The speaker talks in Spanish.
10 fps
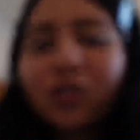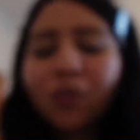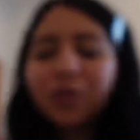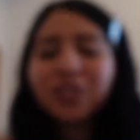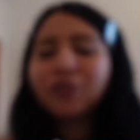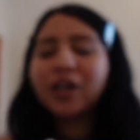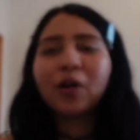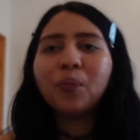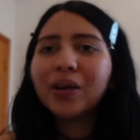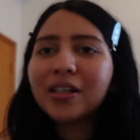como si fuera
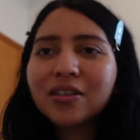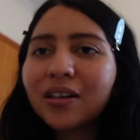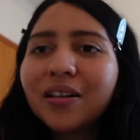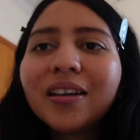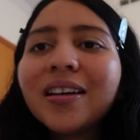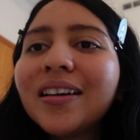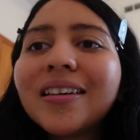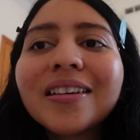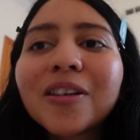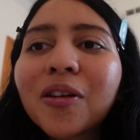un brillo
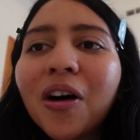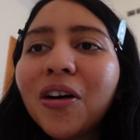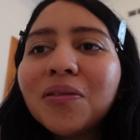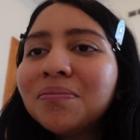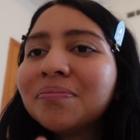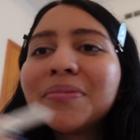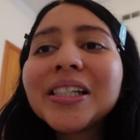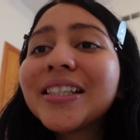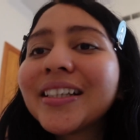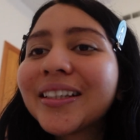con
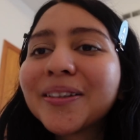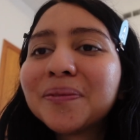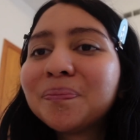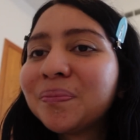brillito.